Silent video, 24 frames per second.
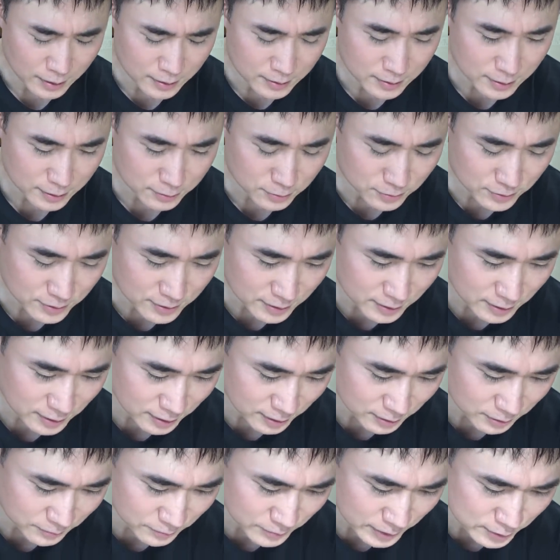なの
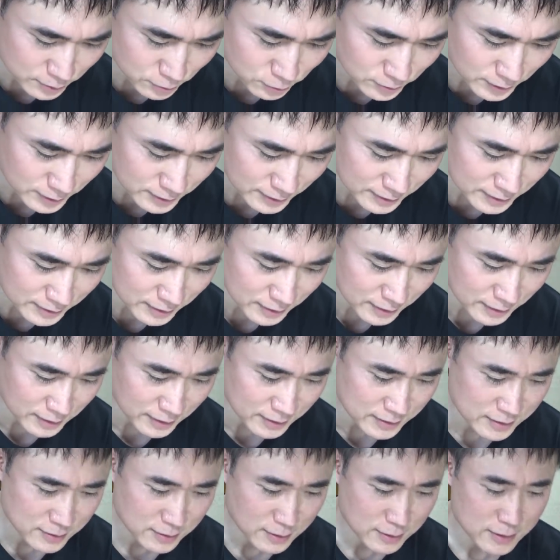で、まあ、しょうがないん
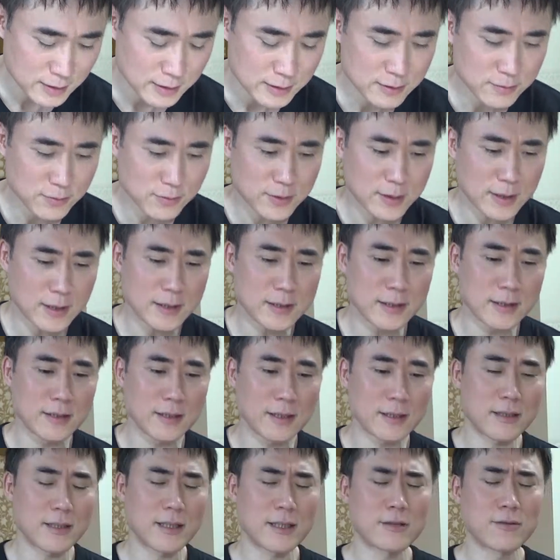で菅さん総理大臣に
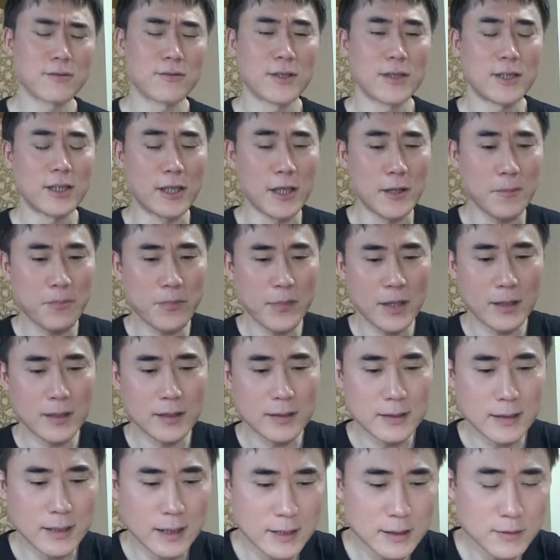なった後は
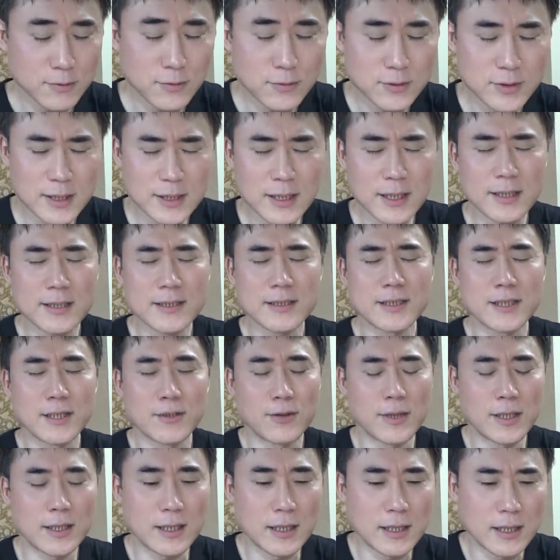外交に関して
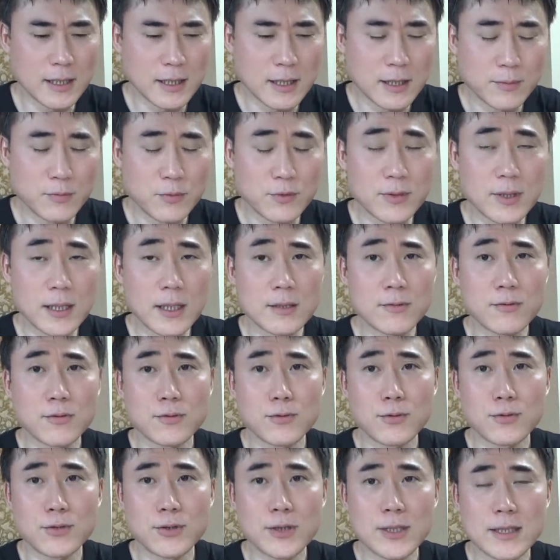はもう外交
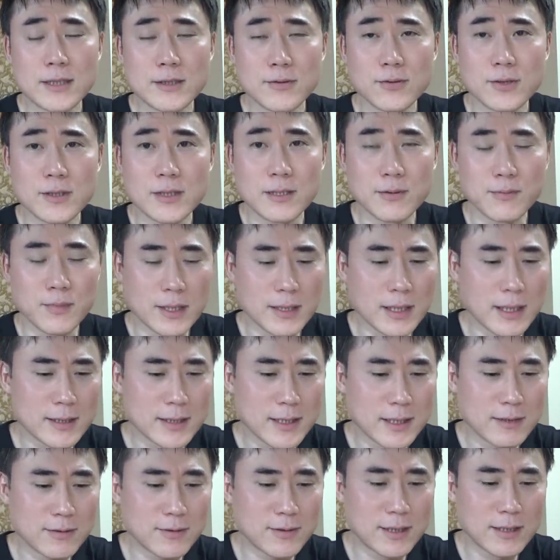得意な人に任
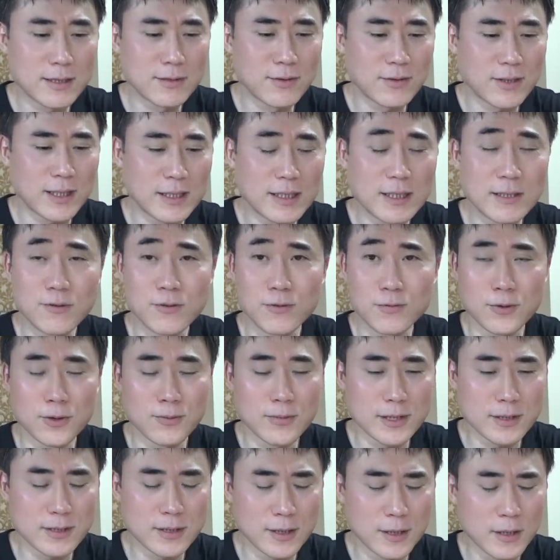せるっていうのがいいと思い
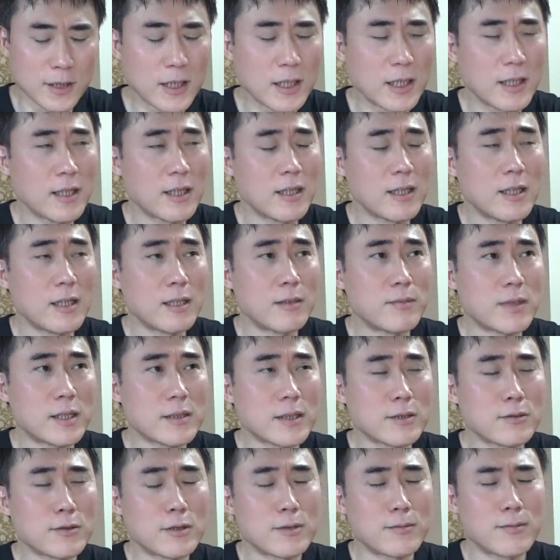ますね、ま
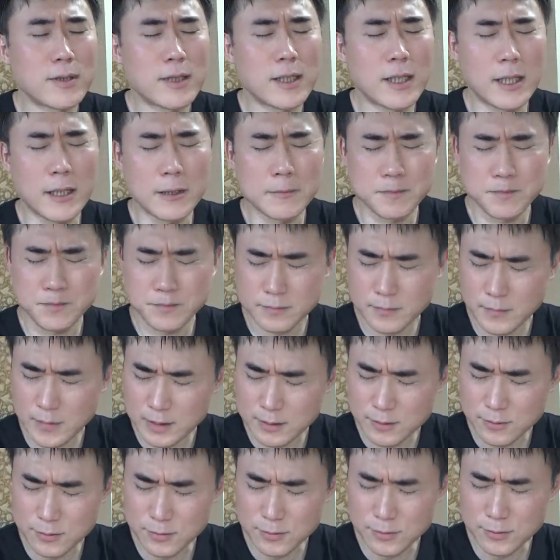あ、例えば
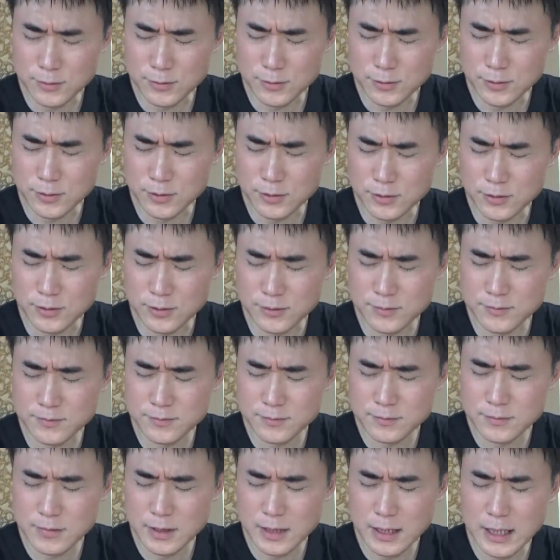その
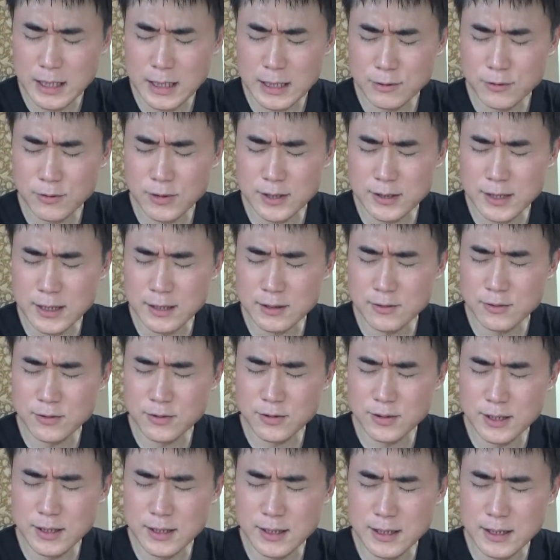英語が堪
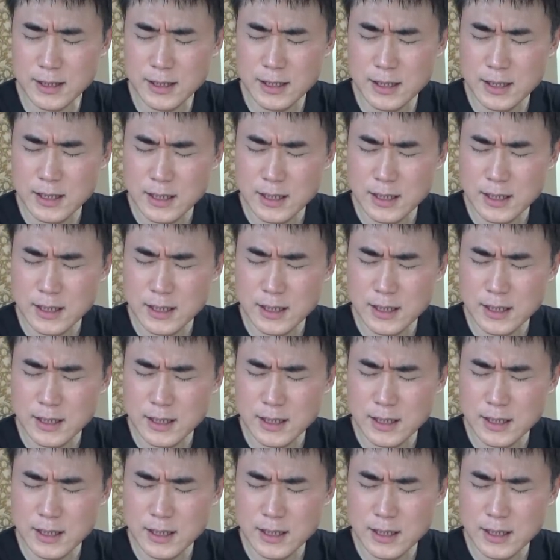能な